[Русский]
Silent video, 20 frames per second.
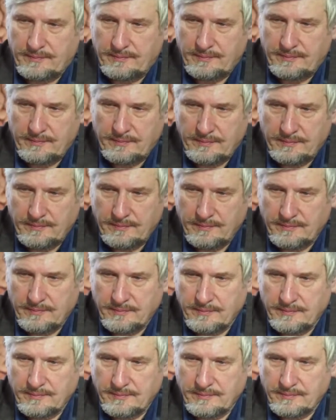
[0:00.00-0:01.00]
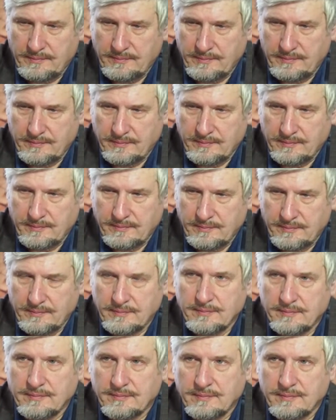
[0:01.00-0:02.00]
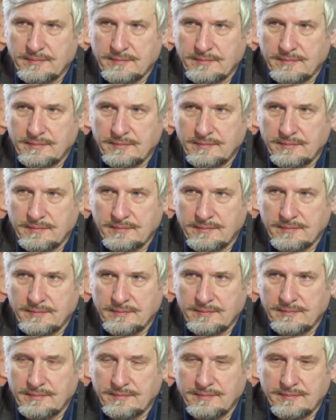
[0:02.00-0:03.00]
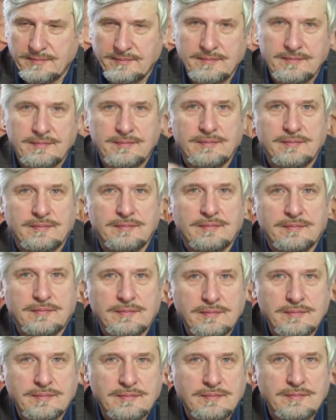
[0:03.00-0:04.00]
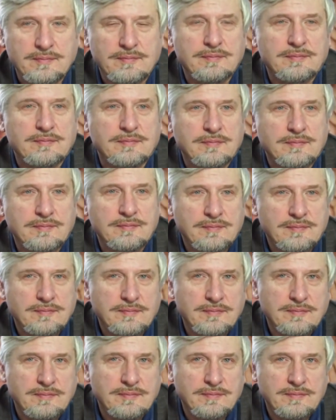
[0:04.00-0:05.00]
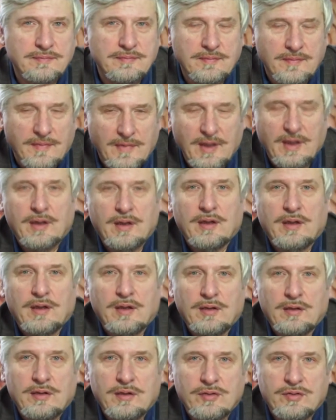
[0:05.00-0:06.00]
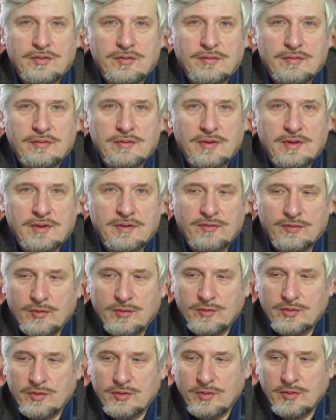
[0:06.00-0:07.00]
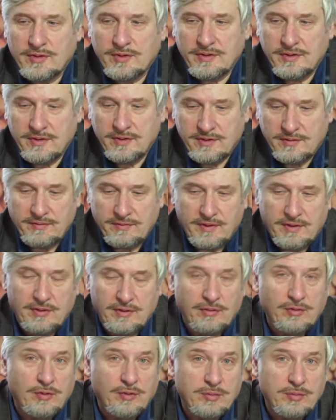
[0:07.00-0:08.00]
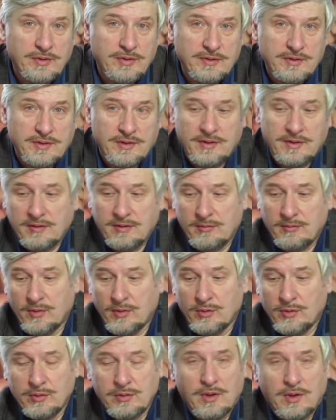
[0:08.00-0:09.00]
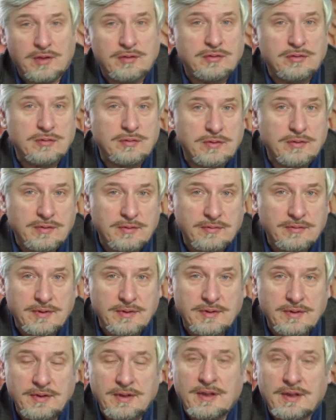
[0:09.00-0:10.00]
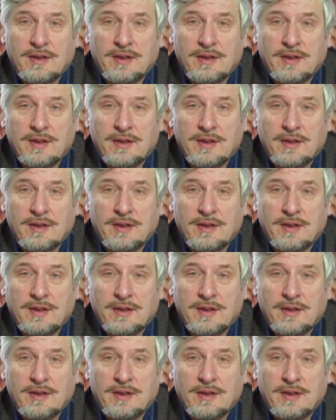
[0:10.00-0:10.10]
не существует? Если же это неправда, где они располагаются анатомически в мозге? Значит, дело в том, что эти действительно области могут отсутствовать